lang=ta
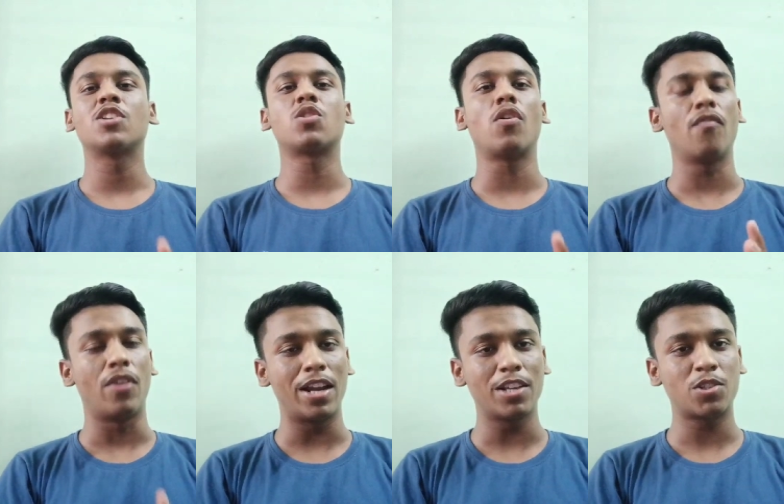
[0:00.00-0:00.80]
ஸோ
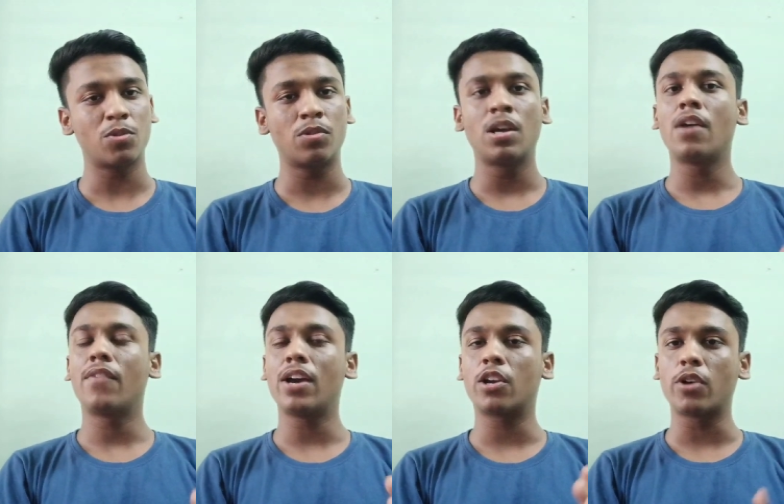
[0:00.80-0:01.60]
வெரி சூன்
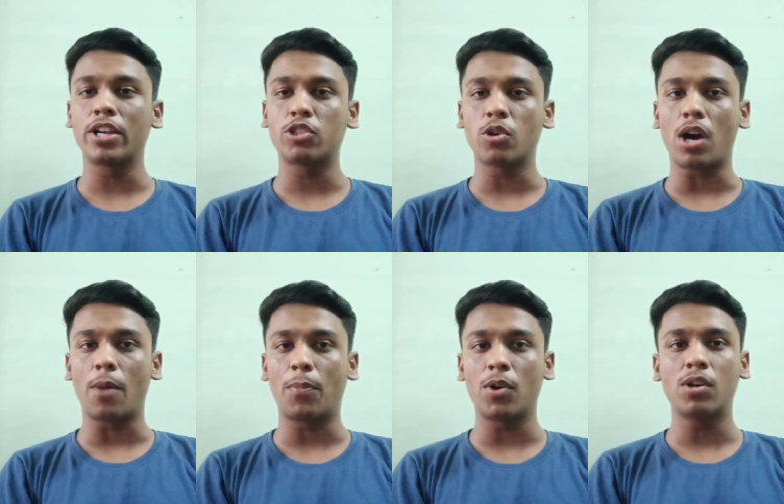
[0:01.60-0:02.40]
வி ஆர் கோயிங் டு
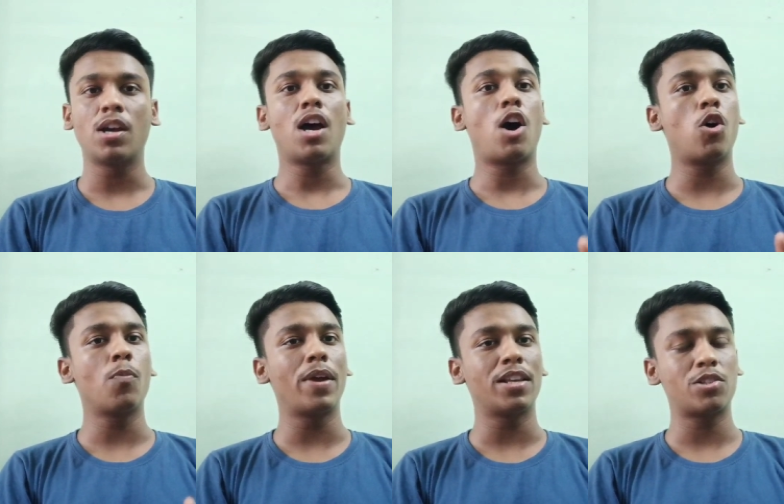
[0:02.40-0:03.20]
அப்லோட் ஹவு
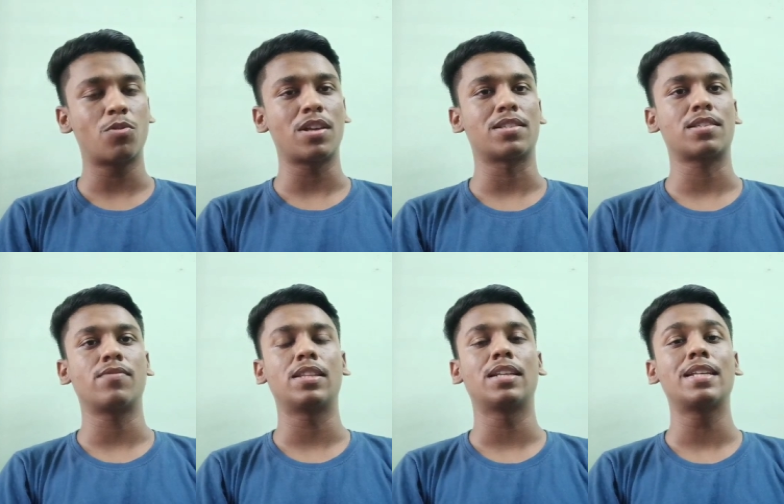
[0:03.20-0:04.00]
மெனி ஸ்டூடெண்ட்ஸ்
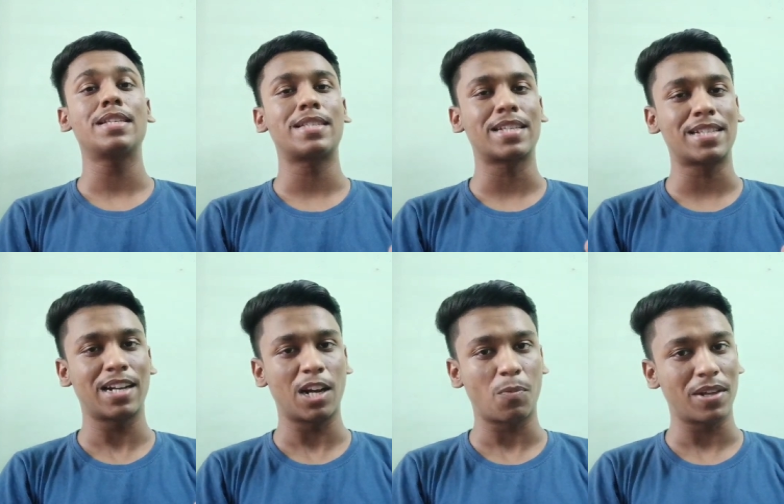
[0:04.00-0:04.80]
வந்துட்டு சிக்ஸ்
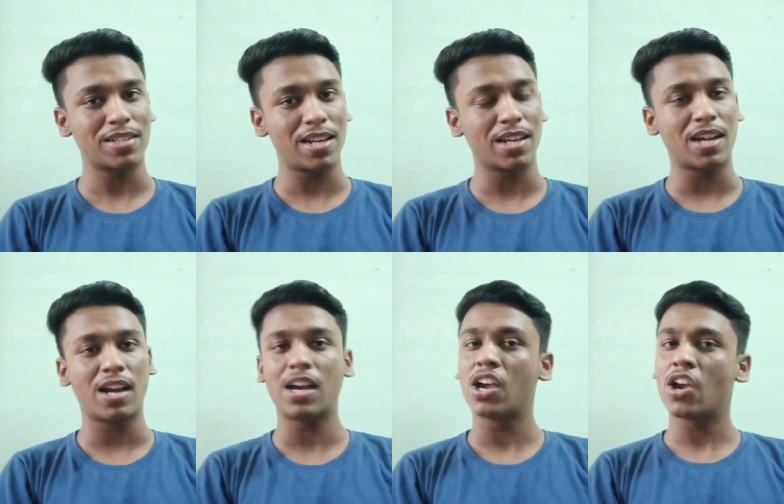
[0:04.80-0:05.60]
ஹண்ட்ரட் ப்ளஸில்
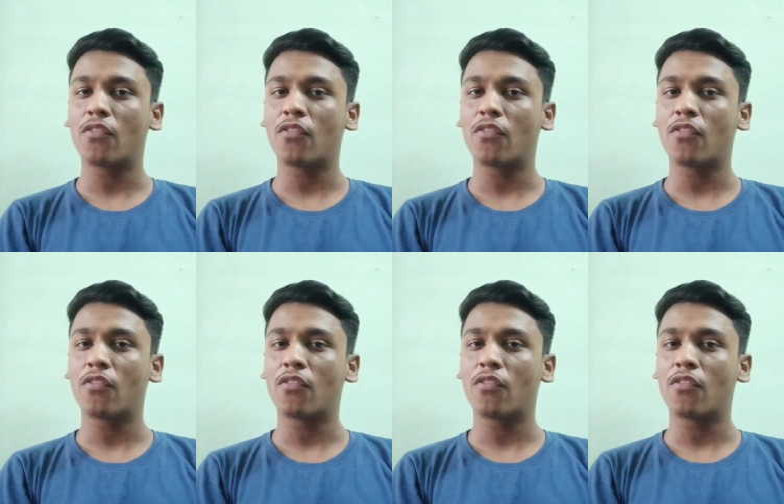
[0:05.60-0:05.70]
இருக்காங்க